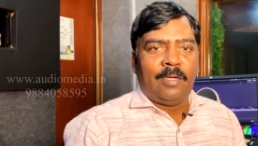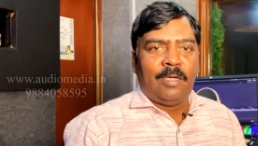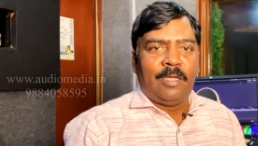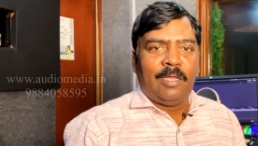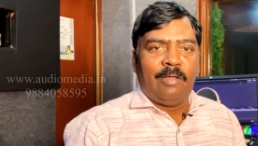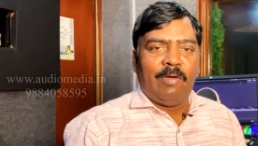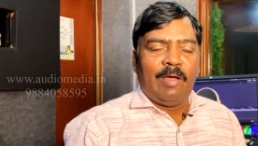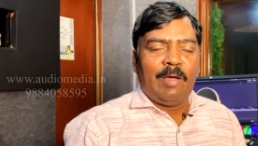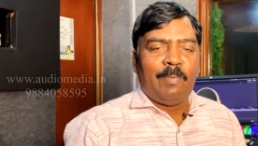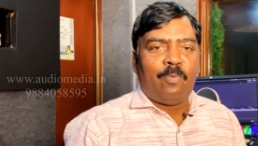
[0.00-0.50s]

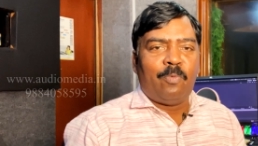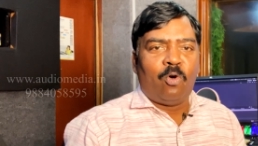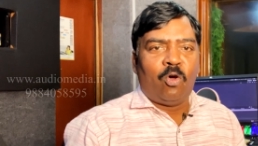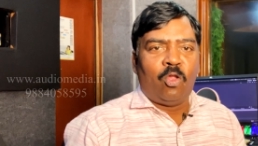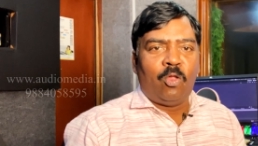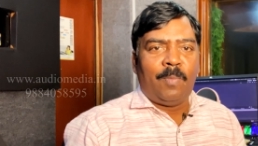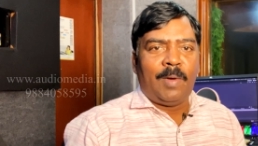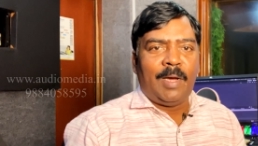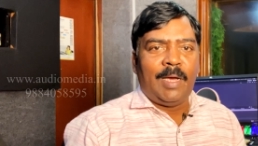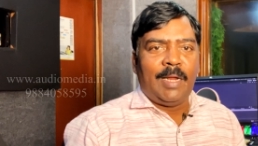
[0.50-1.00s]
இதுவே
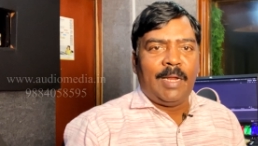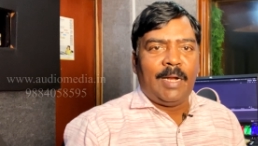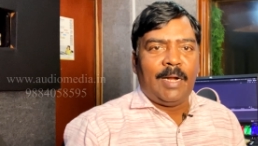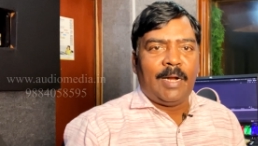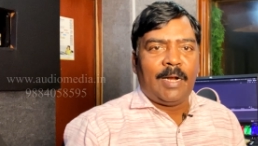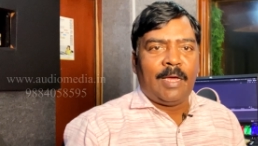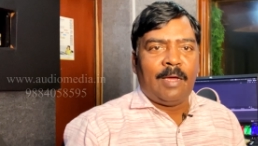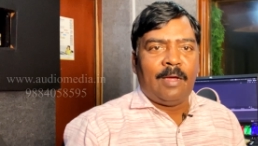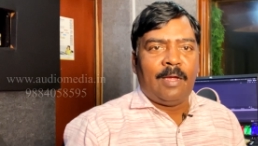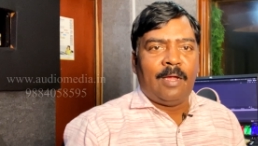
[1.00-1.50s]
போதுமா
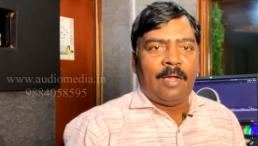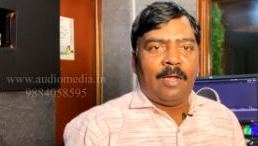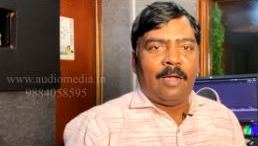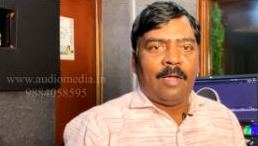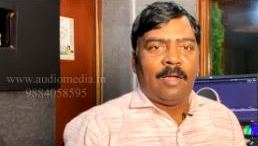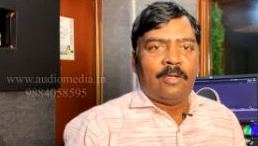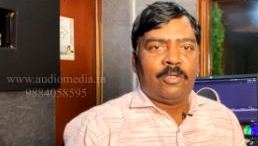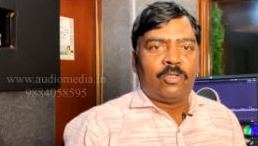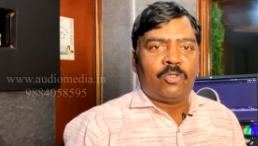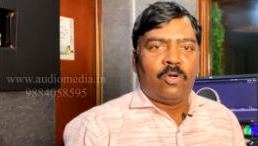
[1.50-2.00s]
இல்லைனா
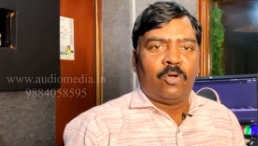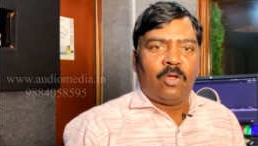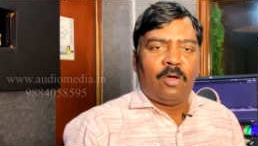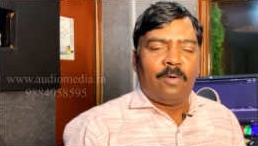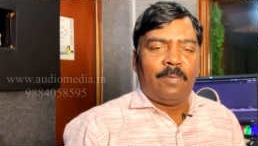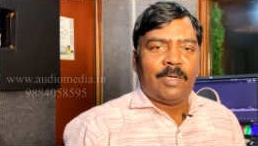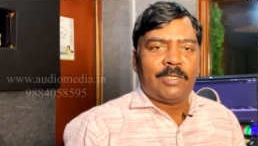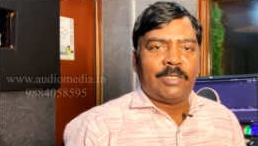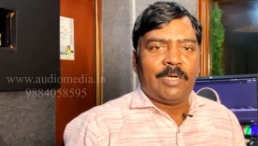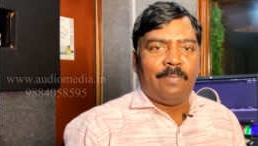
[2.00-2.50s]
ஸ்டுடியோ
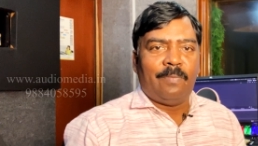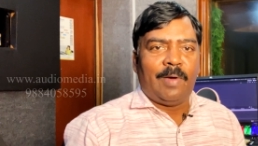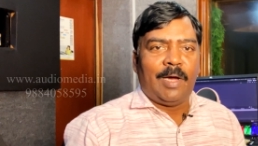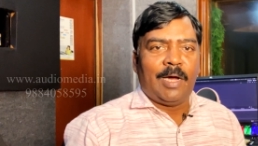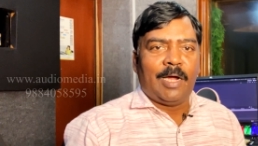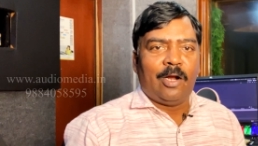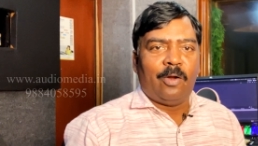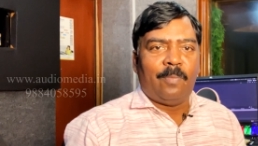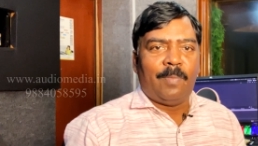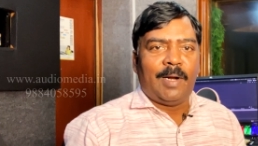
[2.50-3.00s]
வேர்ஷன்
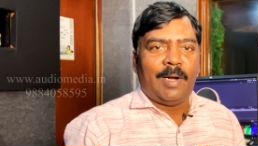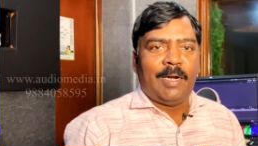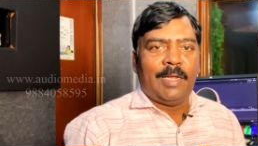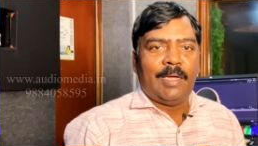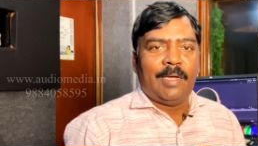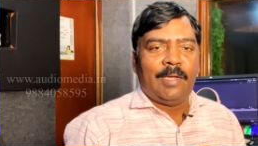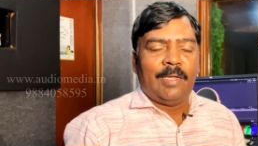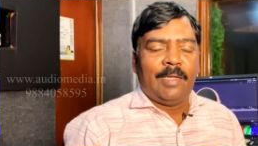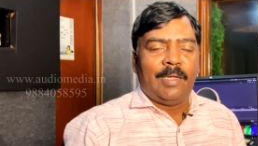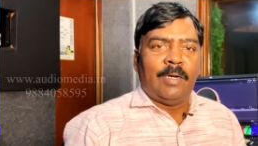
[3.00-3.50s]
வாங்கணுமான்னு
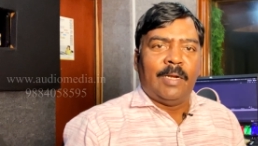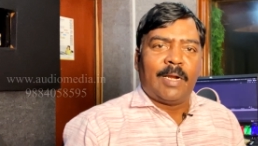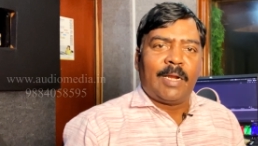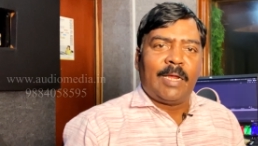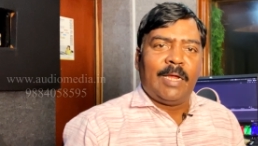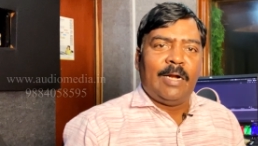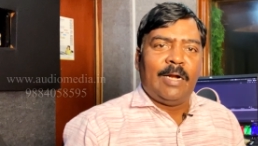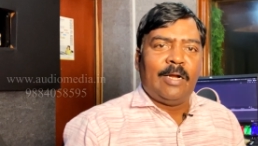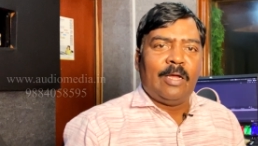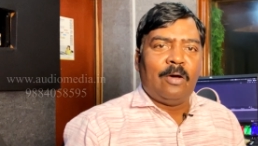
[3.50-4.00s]

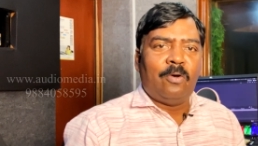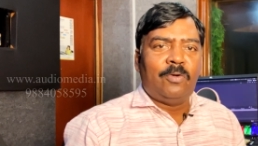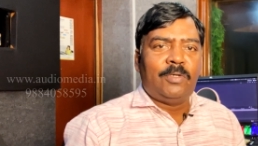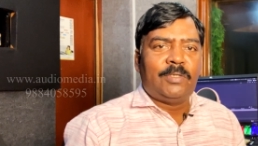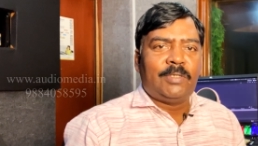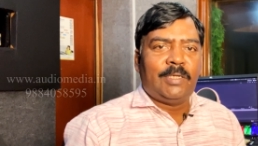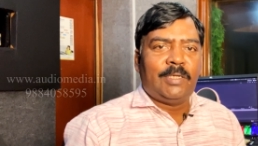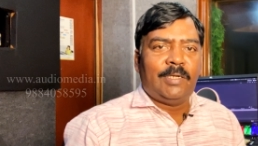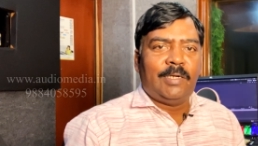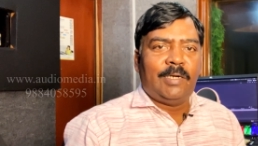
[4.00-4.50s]
நிறைய
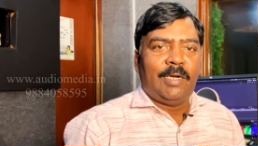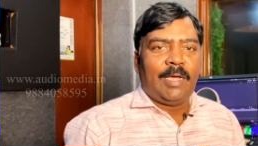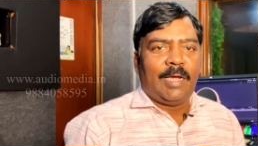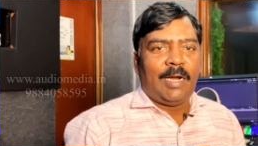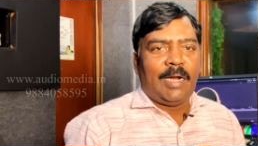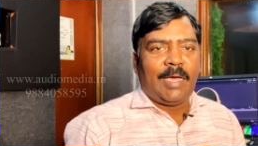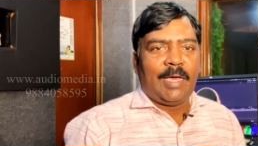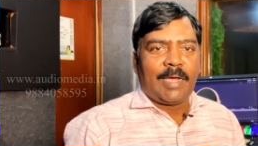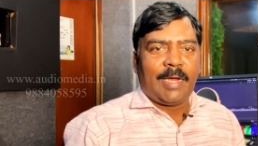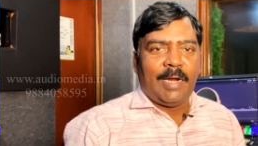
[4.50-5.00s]
டவுட்ஸ்
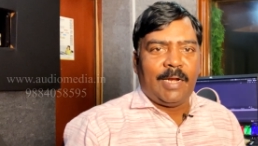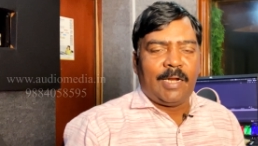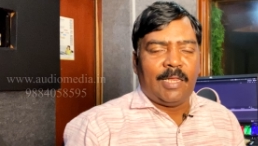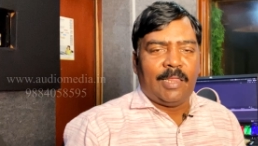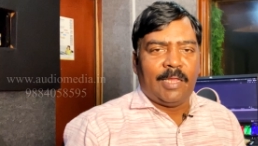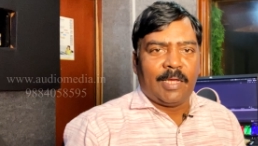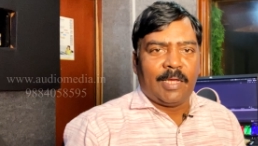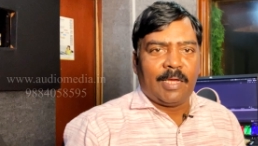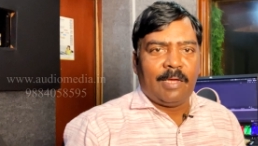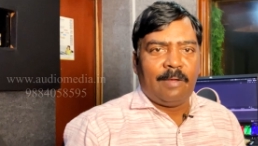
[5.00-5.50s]
நீங்கள்லாம்
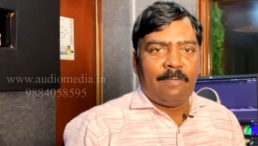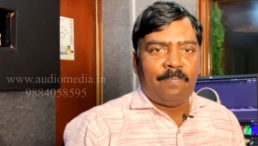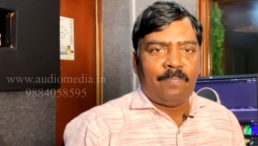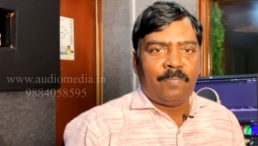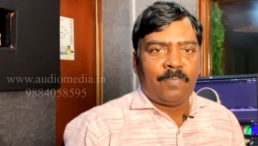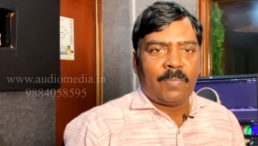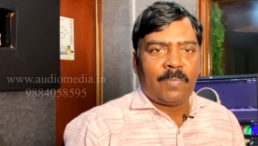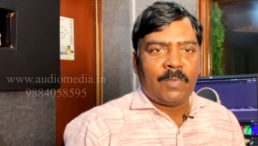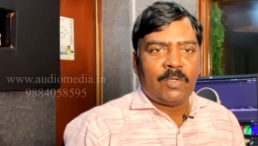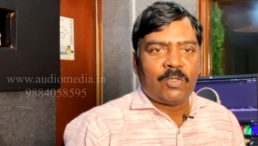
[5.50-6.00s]
கேட்டிருந்தீங்க
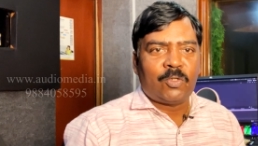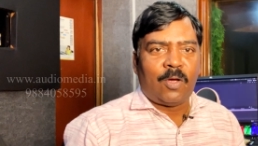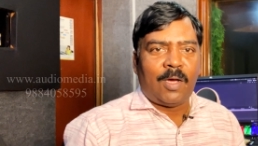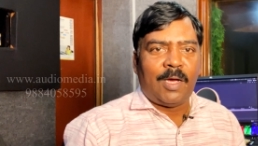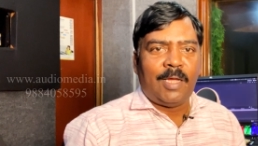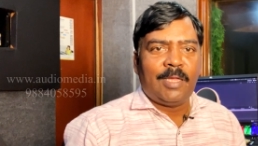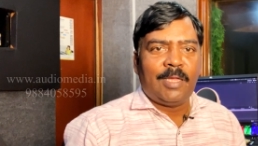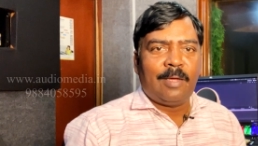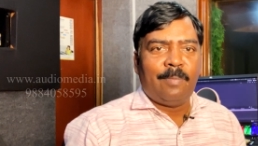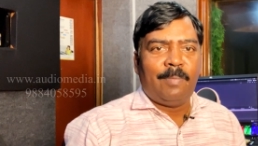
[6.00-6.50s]
ஸோ
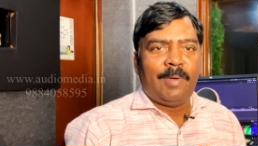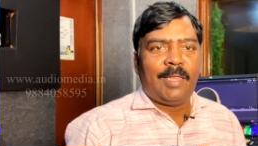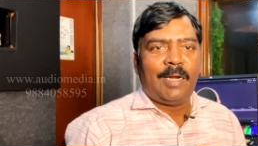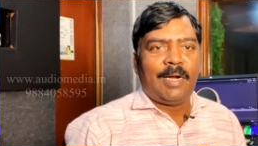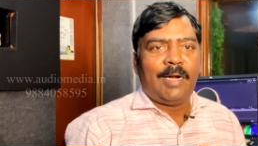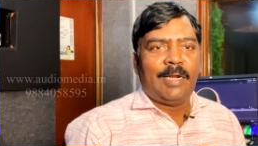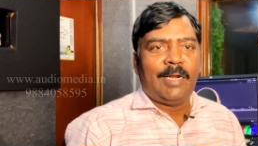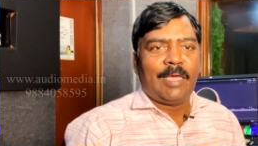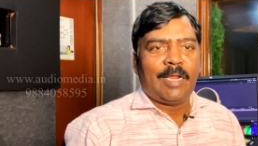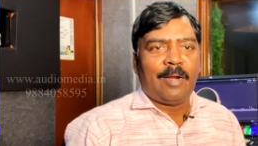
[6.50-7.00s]
அதுக்கு
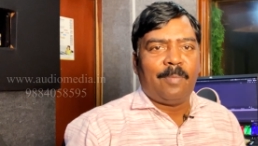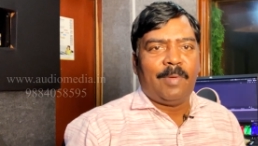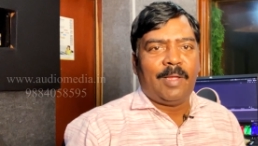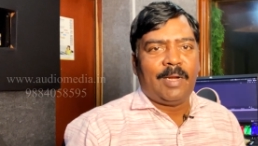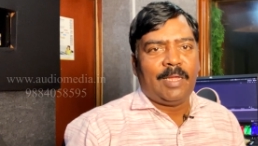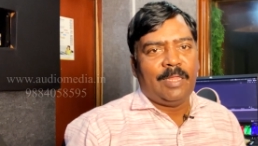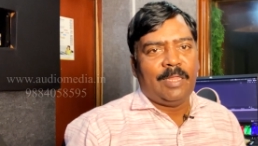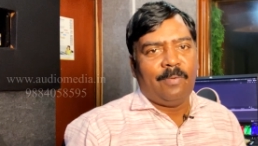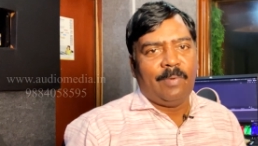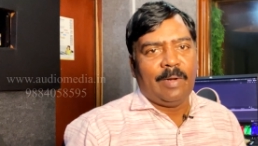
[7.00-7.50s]
பதில் அளிக்கிற
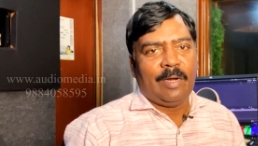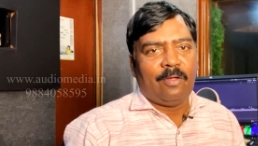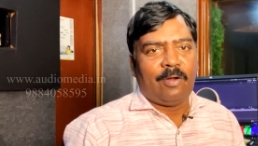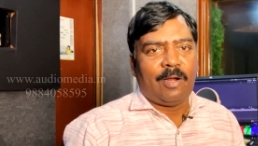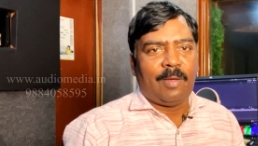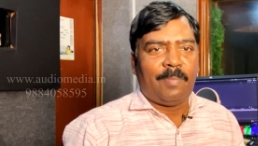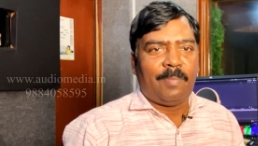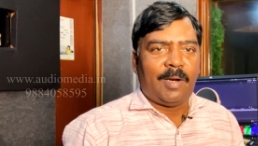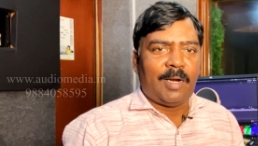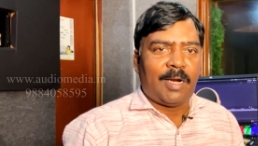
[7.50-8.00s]
மாதிரி இந்த வீடியோ
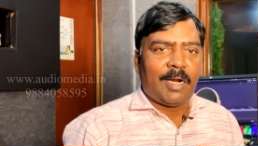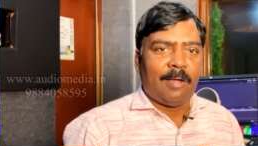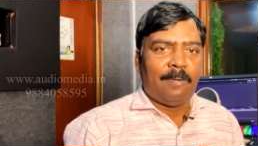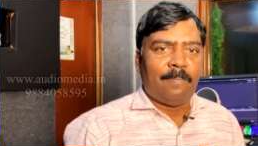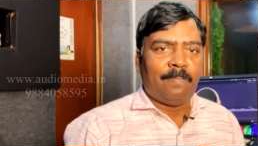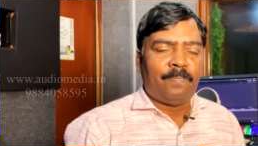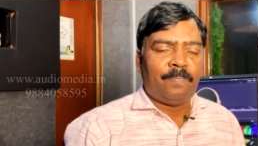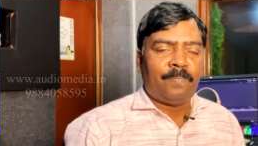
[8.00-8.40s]
நான் பண்ணுறேன்